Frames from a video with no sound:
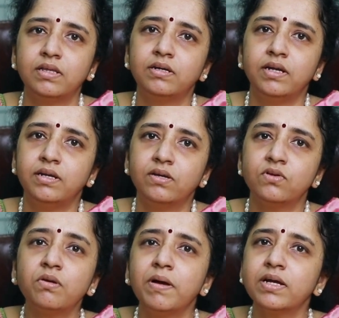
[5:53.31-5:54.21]
தேர்ட்டி
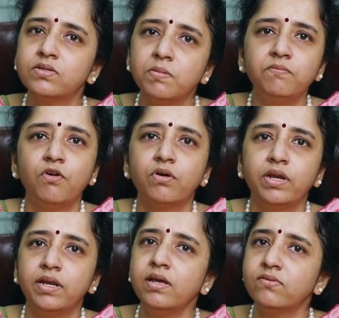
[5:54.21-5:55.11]
டேஸ் ஆர் மேக்ஸிமம்
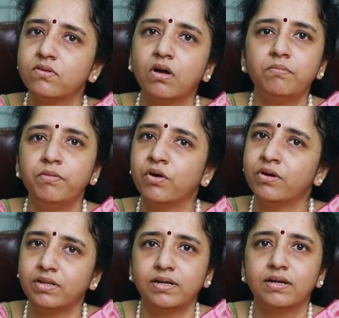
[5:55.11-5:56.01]
ஃபார்ட்டி டேஸ் நாட்
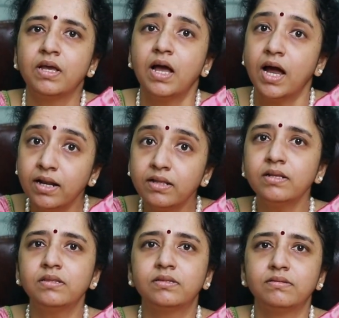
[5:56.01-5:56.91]
பியாண்ட் தட் அனதர்